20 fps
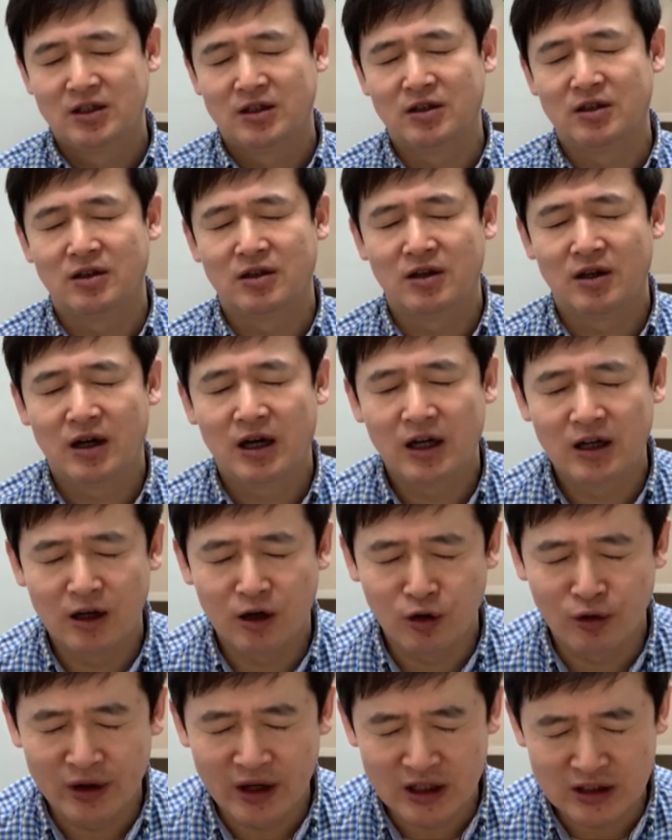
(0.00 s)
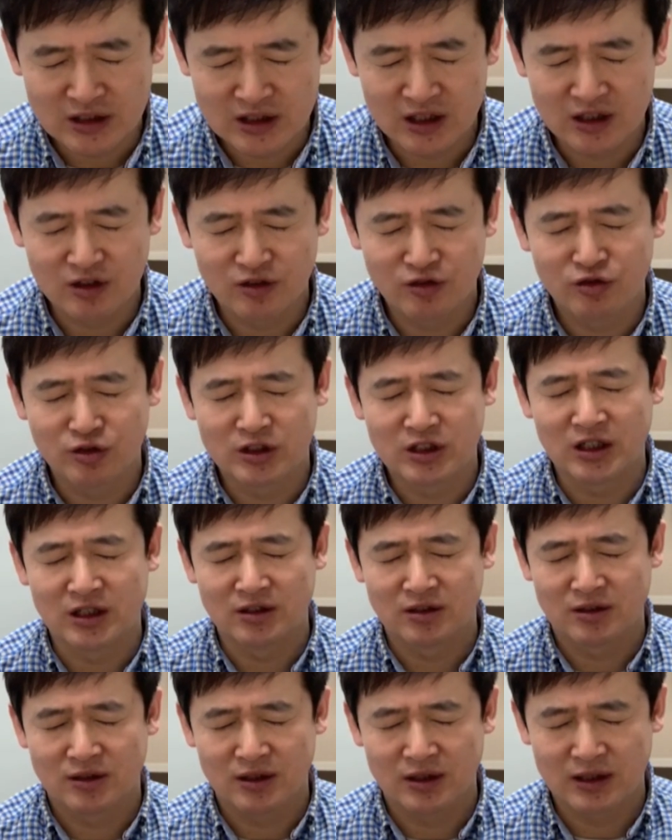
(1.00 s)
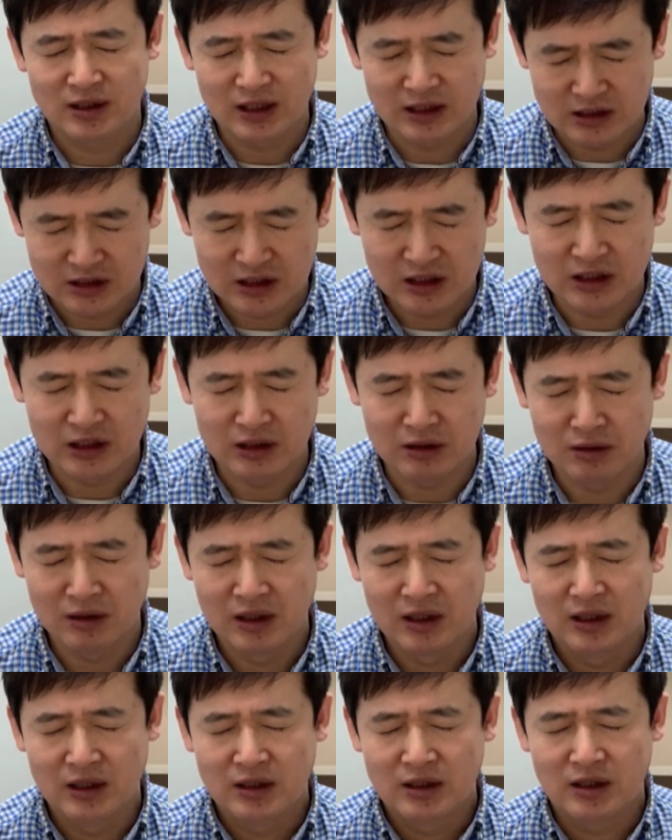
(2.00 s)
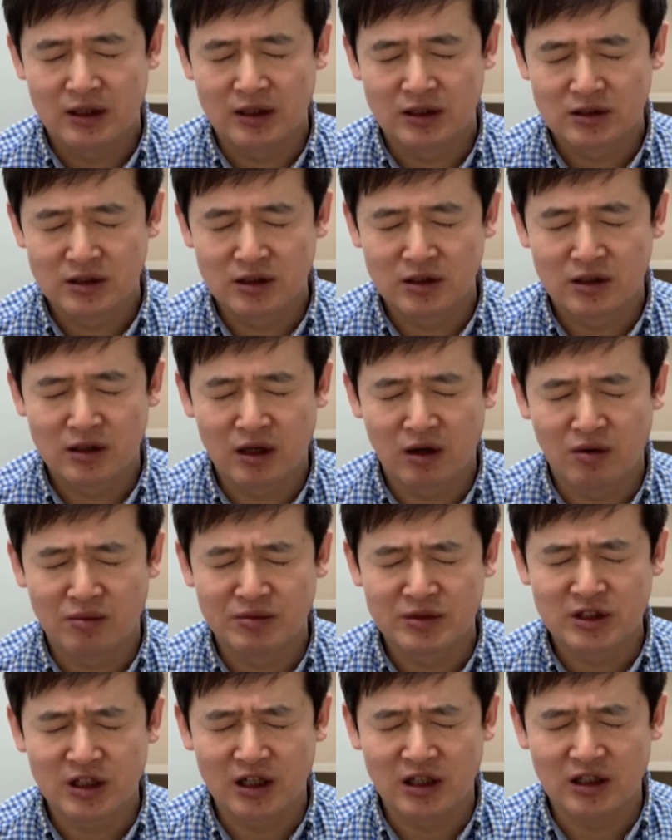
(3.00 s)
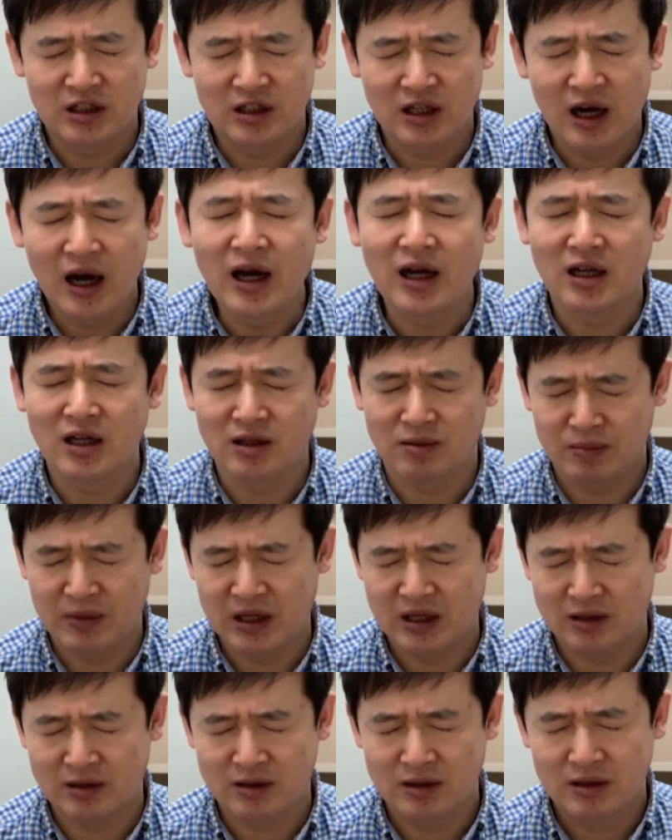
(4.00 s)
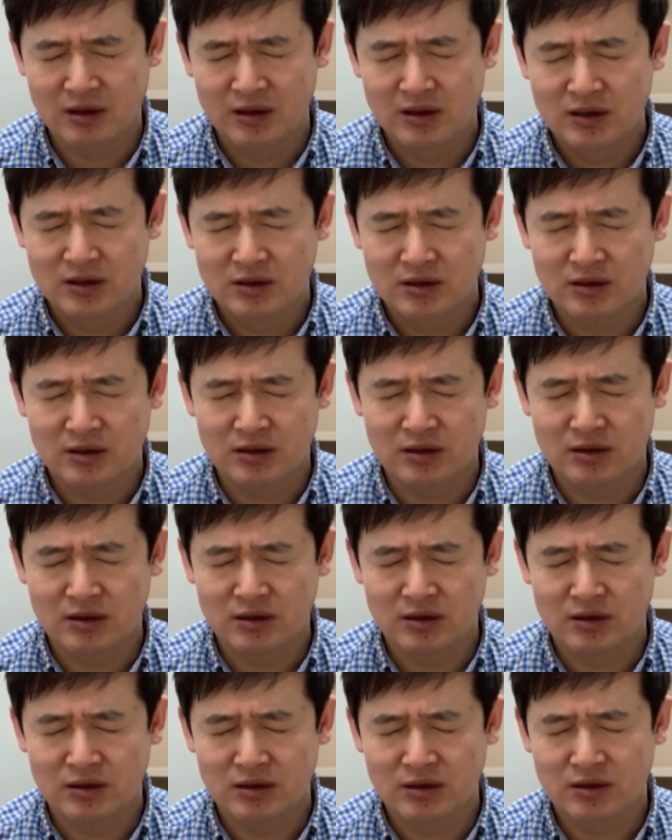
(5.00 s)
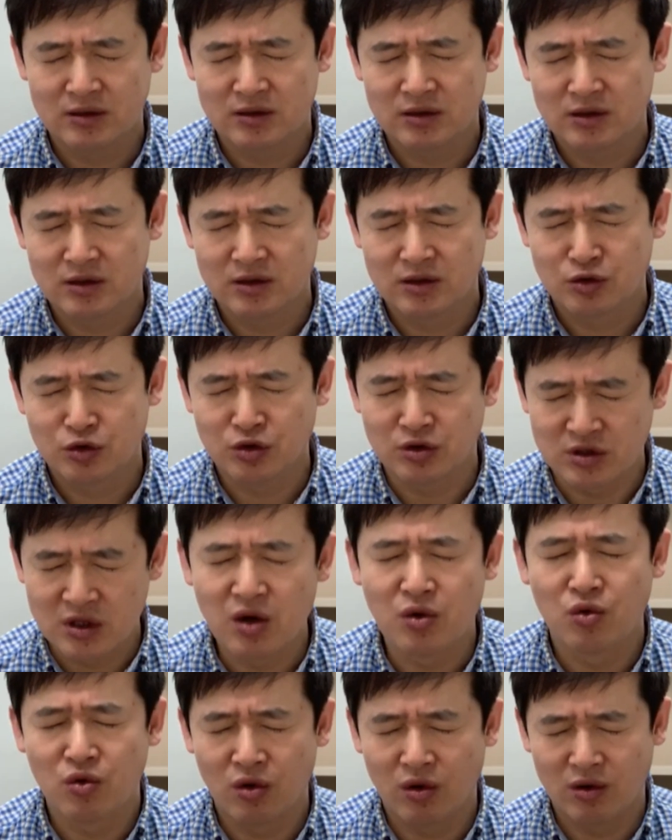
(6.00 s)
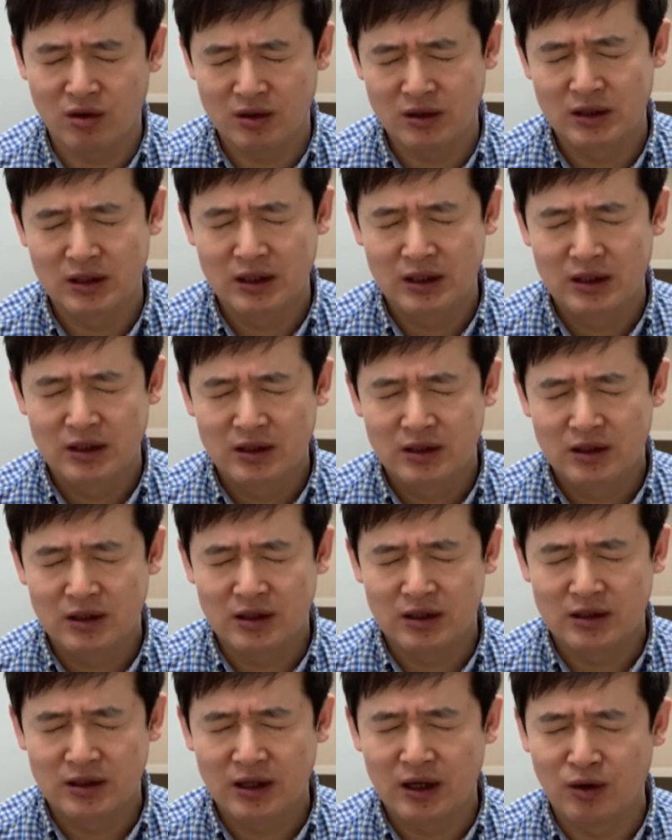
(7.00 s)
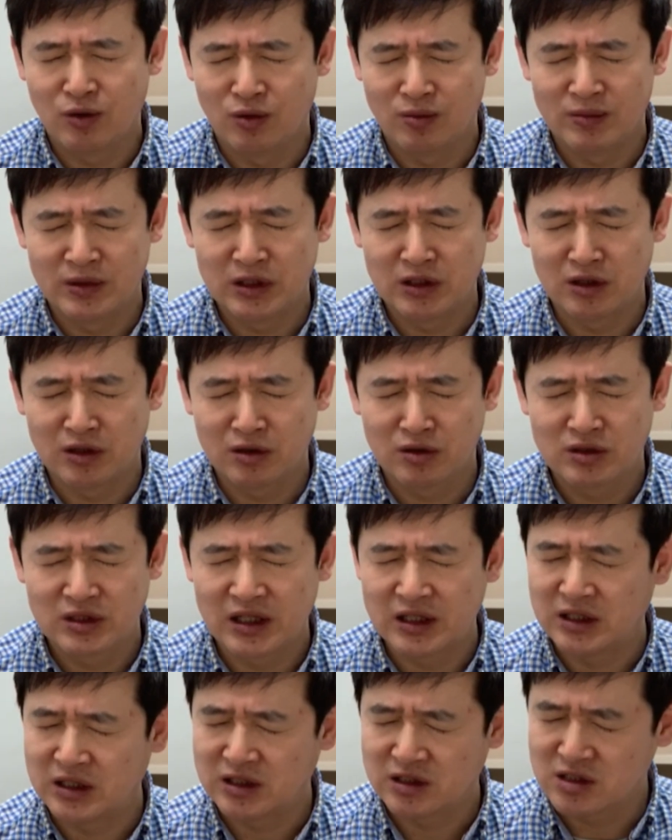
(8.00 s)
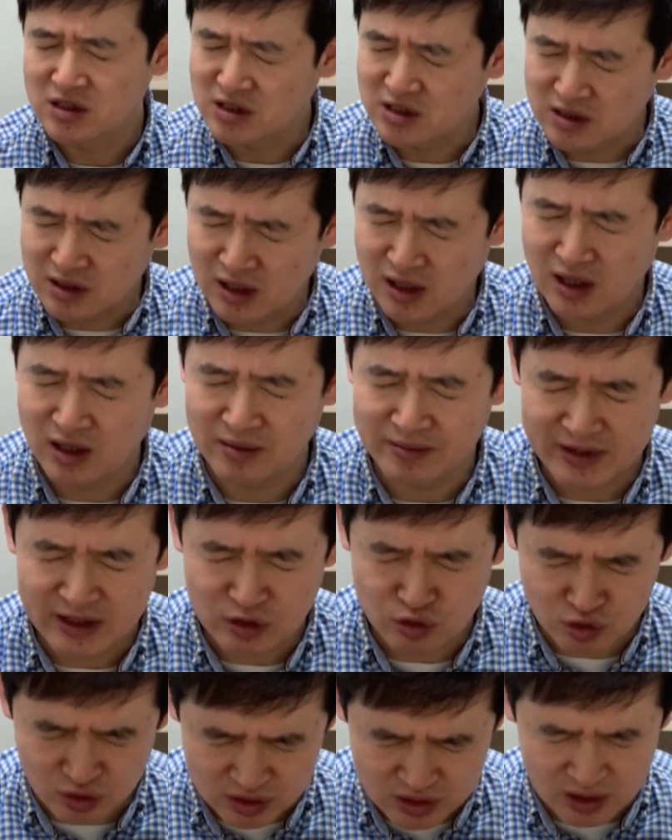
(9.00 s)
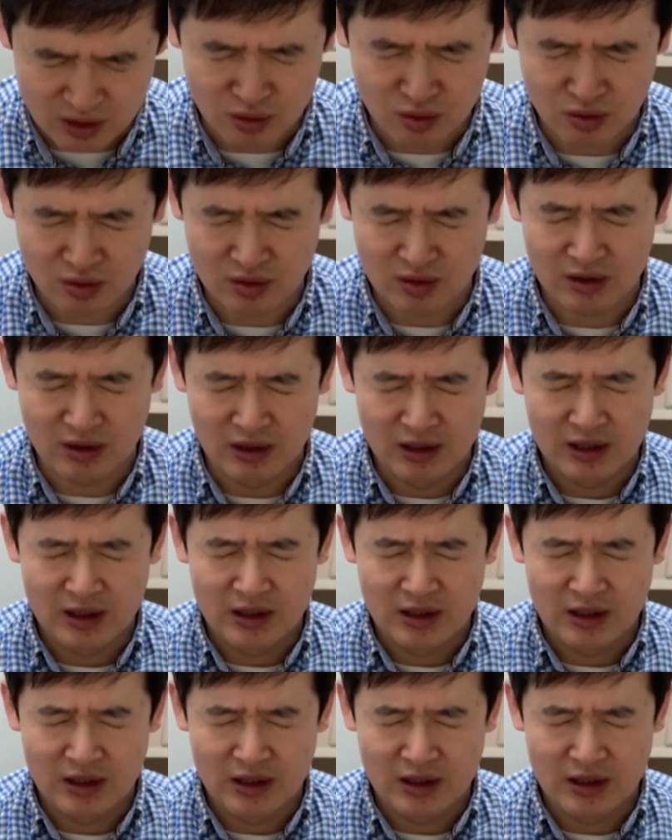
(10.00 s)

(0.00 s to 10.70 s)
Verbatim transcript: 呃，哈利路亚，亲爱的父神啊，感谢你啊，真的让我们在你的爱里面啊去生活。啊，让我们能够在你的旨意里面去生活，